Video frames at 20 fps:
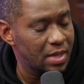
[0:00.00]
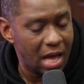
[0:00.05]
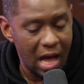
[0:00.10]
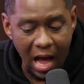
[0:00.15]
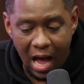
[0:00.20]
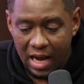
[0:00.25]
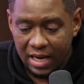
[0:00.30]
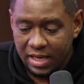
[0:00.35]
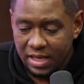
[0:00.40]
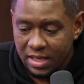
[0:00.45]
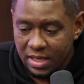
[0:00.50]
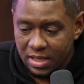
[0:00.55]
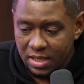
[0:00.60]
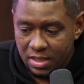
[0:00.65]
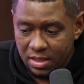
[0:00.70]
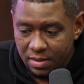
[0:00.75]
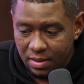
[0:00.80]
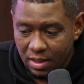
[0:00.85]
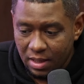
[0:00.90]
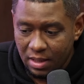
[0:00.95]

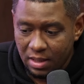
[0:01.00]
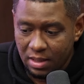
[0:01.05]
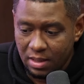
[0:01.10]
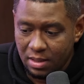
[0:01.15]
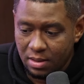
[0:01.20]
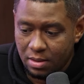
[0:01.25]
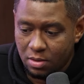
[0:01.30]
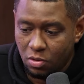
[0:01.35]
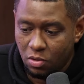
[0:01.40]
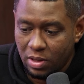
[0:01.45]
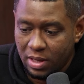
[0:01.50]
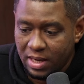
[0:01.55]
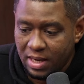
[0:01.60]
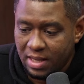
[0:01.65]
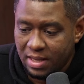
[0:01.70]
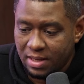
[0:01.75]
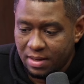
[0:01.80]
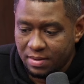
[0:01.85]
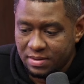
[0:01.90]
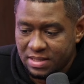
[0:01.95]
Aquí el
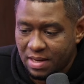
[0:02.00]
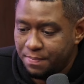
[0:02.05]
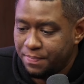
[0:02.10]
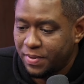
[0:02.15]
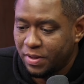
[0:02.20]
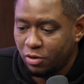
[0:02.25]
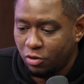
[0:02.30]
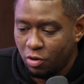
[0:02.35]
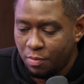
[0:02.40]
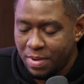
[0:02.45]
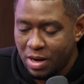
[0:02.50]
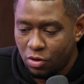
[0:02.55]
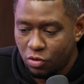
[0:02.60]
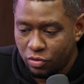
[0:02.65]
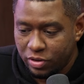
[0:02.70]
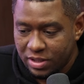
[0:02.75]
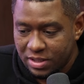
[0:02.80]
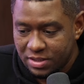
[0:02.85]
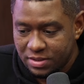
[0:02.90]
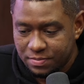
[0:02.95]
colega de San Pedro de
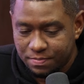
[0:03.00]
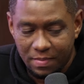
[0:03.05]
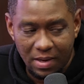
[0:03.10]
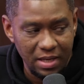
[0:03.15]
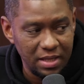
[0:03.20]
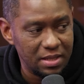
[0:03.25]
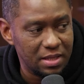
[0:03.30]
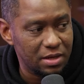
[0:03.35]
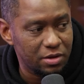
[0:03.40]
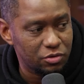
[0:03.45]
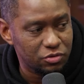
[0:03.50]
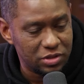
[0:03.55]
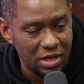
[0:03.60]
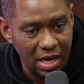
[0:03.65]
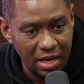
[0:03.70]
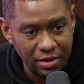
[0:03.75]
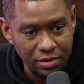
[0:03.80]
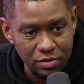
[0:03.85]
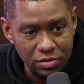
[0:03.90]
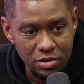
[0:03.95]
Macorís, Manny del
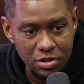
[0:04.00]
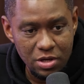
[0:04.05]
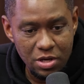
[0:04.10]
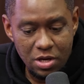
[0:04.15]
Rosario,